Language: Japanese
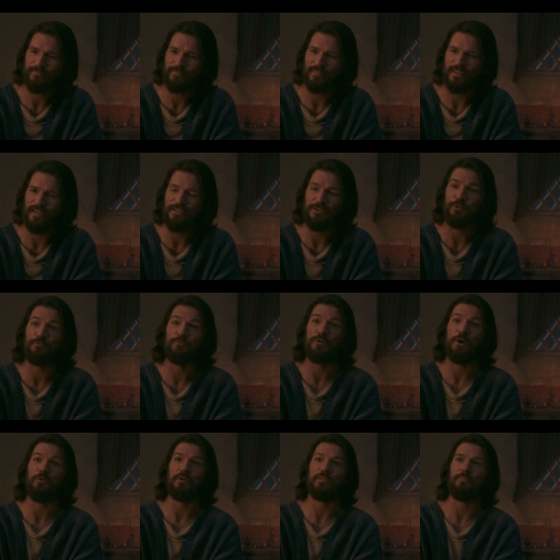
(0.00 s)
これらの記
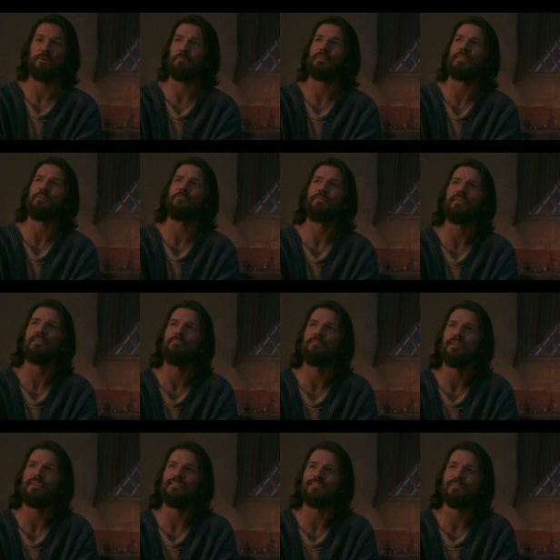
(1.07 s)
録が何千もの
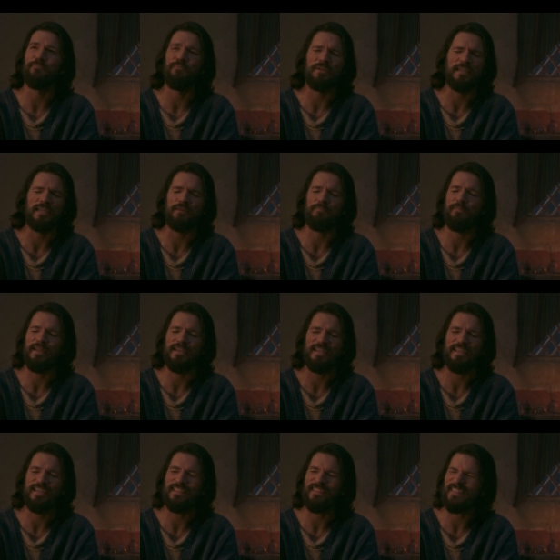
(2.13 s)
人々に
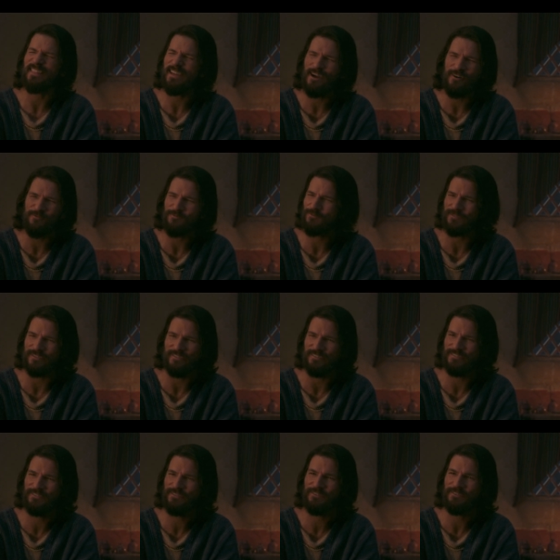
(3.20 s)
贖い主について知らせる